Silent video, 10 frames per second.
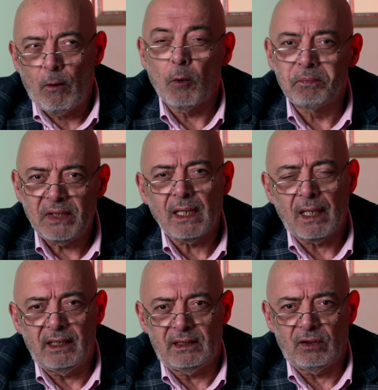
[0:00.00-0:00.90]
optik
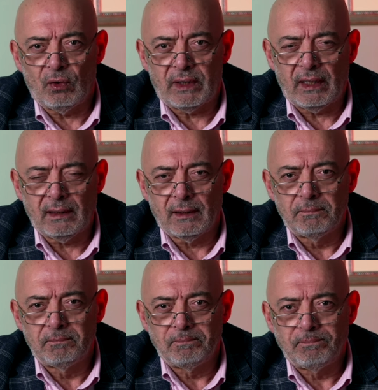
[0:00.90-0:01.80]
kalite olarak
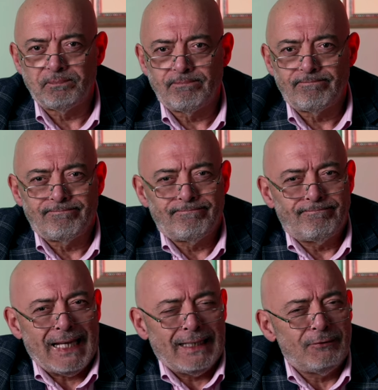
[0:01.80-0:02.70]

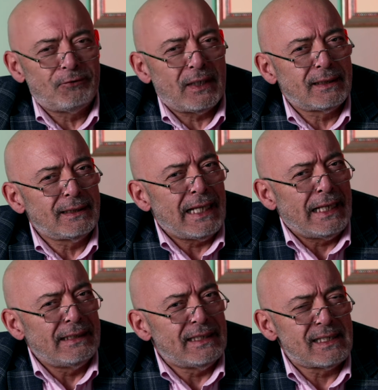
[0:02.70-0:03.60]
yani farkı
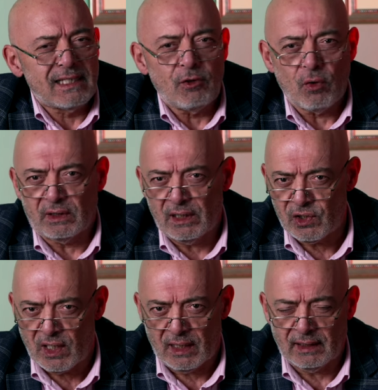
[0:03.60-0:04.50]
neredeyse yok
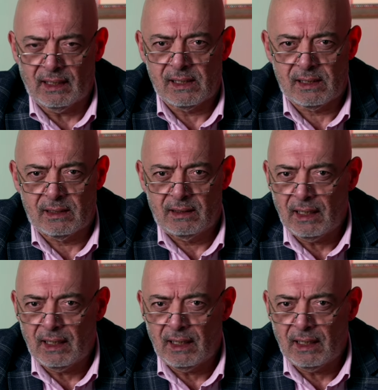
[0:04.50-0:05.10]
denecek kadar az.